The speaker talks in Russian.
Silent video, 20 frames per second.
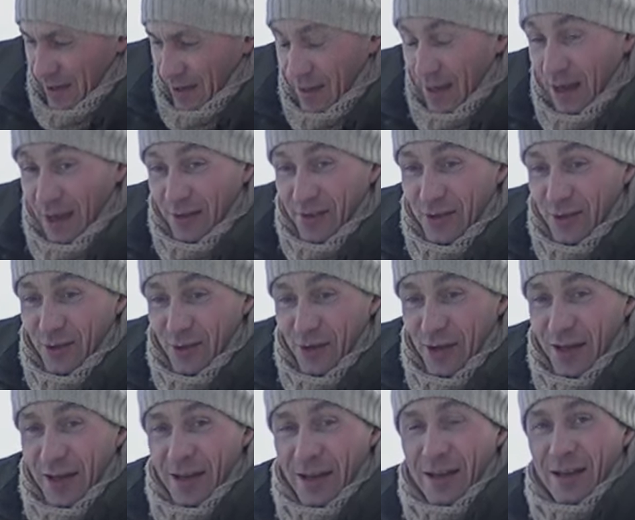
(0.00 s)
Так,
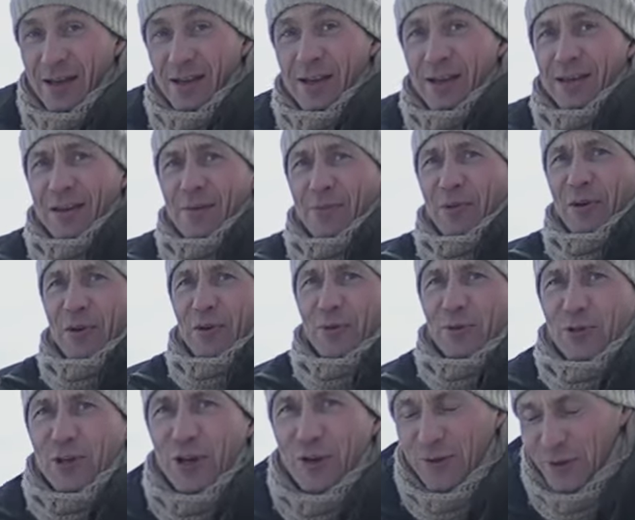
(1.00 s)
все, я
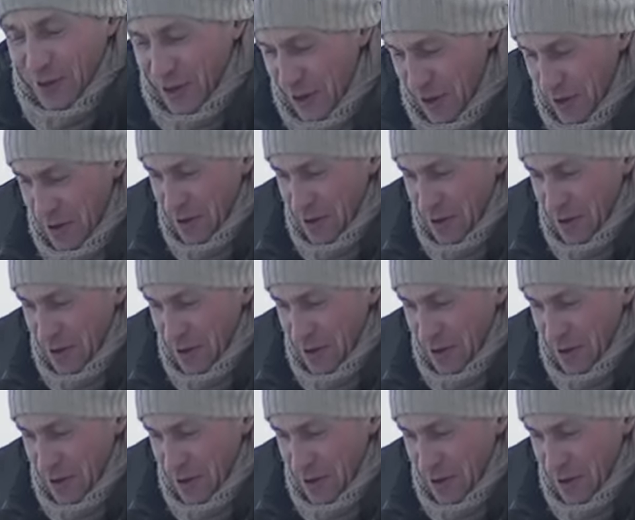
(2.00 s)
погружаюсь.